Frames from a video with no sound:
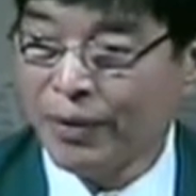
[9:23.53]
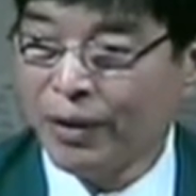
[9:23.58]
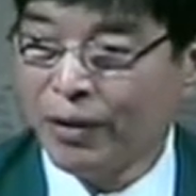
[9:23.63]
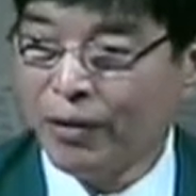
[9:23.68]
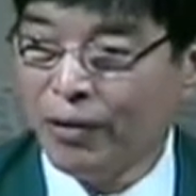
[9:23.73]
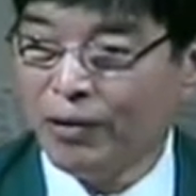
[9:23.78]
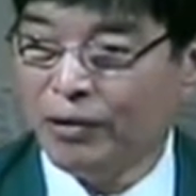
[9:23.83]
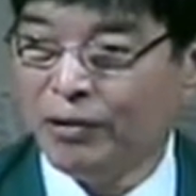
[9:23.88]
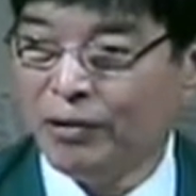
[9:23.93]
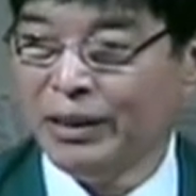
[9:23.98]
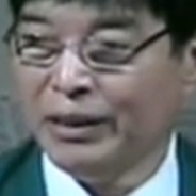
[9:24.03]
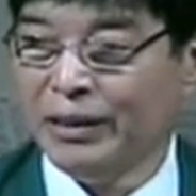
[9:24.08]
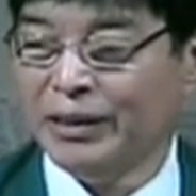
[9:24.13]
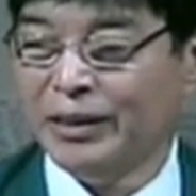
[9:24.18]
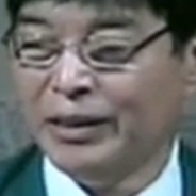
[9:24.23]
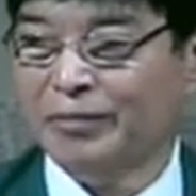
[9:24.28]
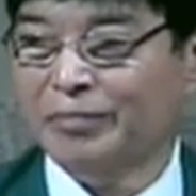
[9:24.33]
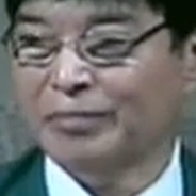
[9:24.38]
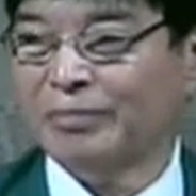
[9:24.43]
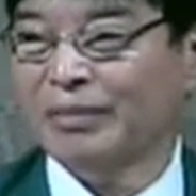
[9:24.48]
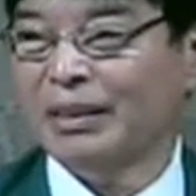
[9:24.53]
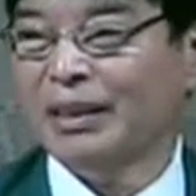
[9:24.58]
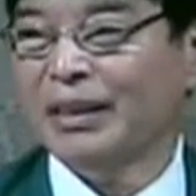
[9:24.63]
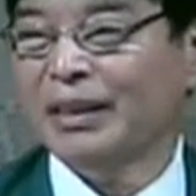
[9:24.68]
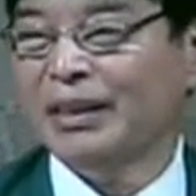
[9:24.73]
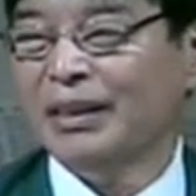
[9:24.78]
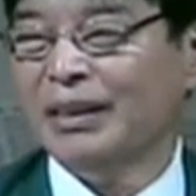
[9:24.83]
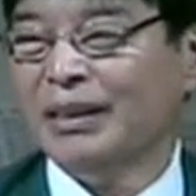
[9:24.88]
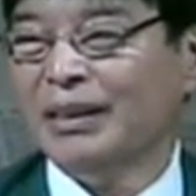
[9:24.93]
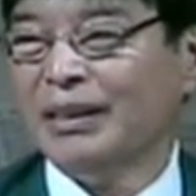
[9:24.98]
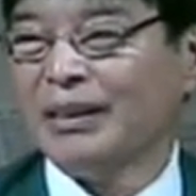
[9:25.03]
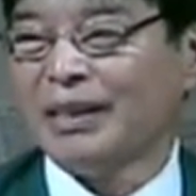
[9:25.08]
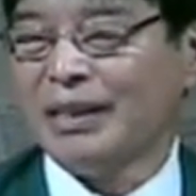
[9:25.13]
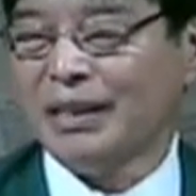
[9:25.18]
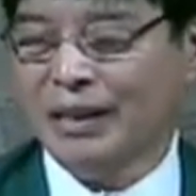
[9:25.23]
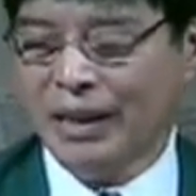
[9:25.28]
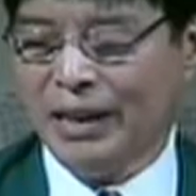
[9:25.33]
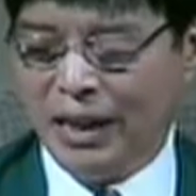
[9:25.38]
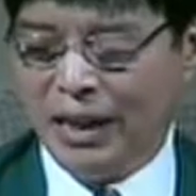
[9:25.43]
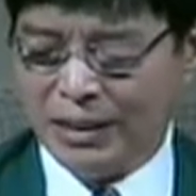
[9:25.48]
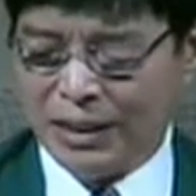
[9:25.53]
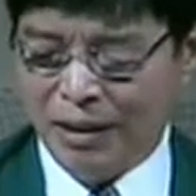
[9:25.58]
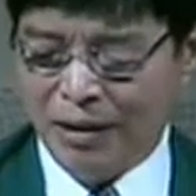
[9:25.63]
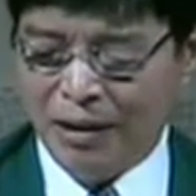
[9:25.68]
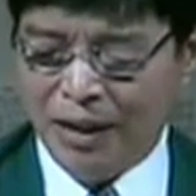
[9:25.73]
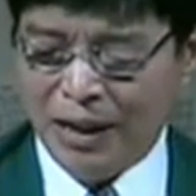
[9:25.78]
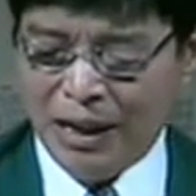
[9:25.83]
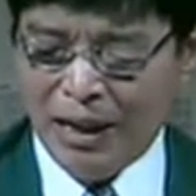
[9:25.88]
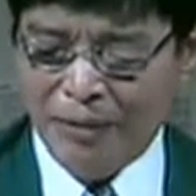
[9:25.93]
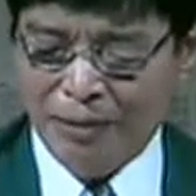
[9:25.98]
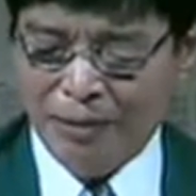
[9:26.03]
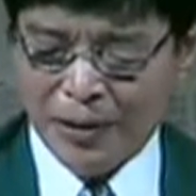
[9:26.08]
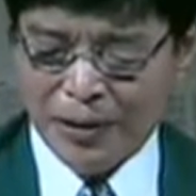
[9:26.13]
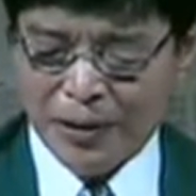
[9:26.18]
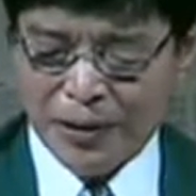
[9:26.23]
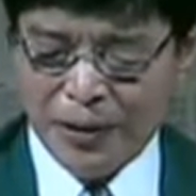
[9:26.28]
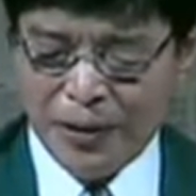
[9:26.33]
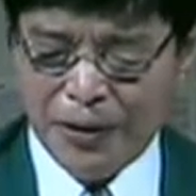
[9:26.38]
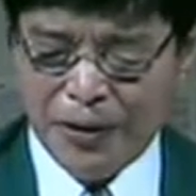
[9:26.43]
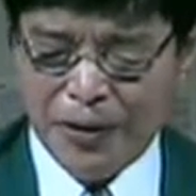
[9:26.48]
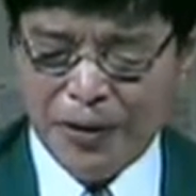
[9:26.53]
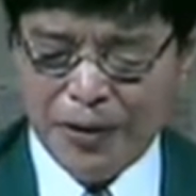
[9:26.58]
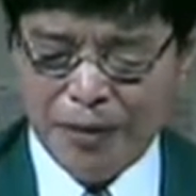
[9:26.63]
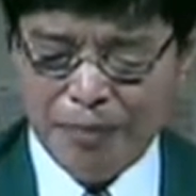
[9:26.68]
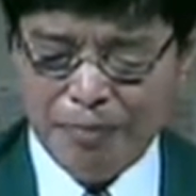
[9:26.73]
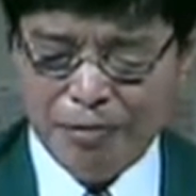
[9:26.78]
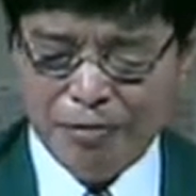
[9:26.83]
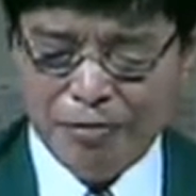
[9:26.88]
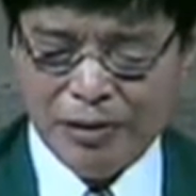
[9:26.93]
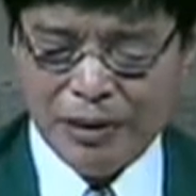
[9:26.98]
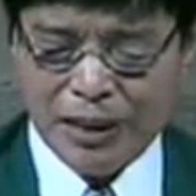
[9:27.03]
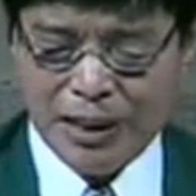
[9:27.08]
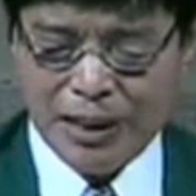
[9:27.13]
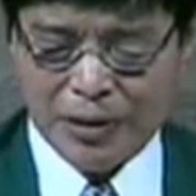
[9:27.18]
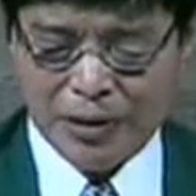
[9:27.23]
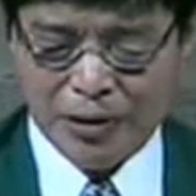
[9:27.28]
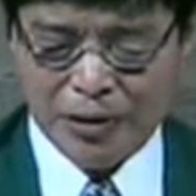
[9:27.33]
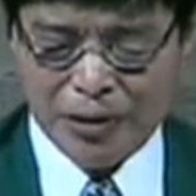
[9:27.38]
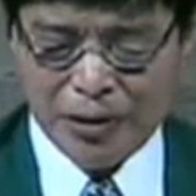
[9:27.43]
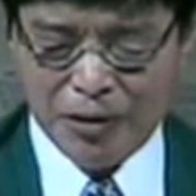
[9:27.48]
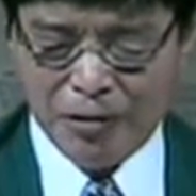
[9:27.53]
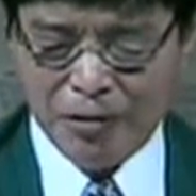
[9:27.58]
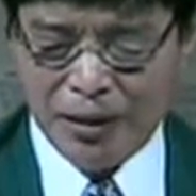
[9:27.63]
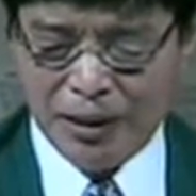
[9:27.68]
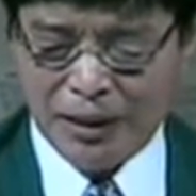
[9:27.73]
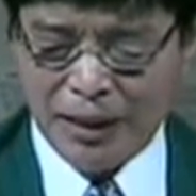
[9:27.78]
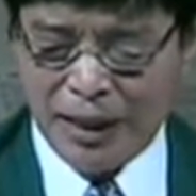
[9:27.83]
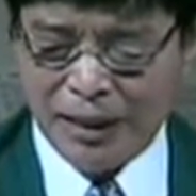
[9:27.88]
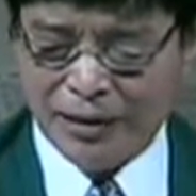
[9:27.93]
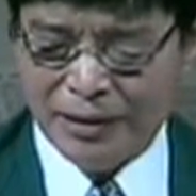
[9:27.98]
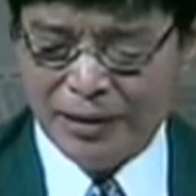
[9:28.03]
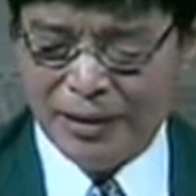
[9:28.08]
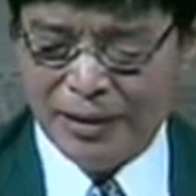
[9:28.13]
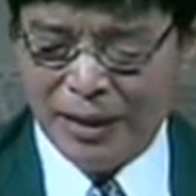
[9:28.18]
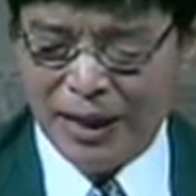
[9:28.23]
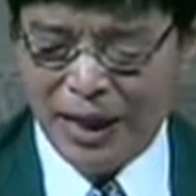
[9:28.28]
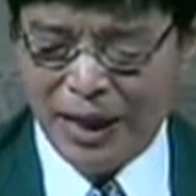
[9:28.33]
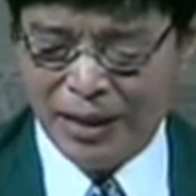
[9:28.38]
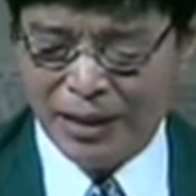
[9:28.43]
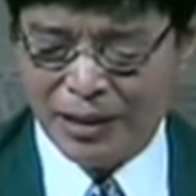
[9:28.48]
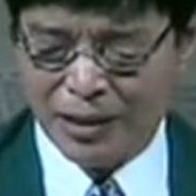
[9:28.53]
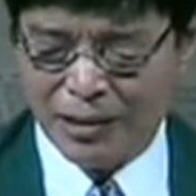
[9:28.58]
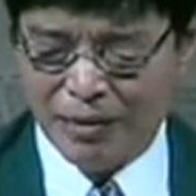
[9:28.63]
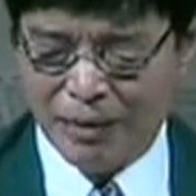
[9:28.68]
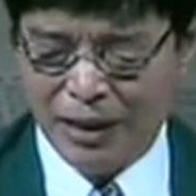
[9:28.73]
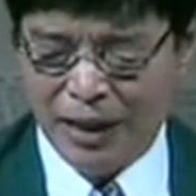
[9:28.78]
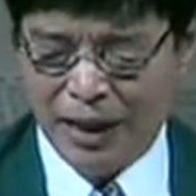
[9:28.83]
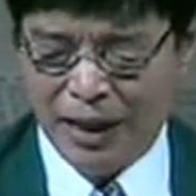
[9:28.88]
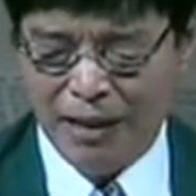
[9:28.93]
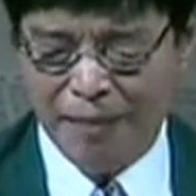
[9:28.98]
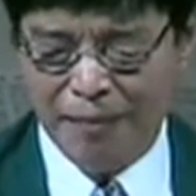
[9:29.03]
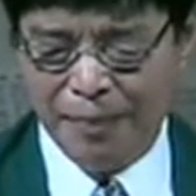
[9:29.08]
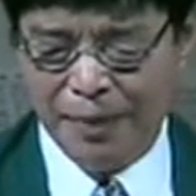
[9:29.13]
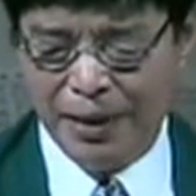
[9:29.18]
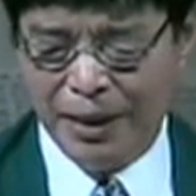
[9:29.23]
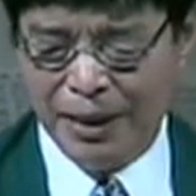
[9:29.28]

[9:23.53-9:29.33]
오늘 우리는 신앙생활 하면서 부자 청년과 다르지가 않습니다.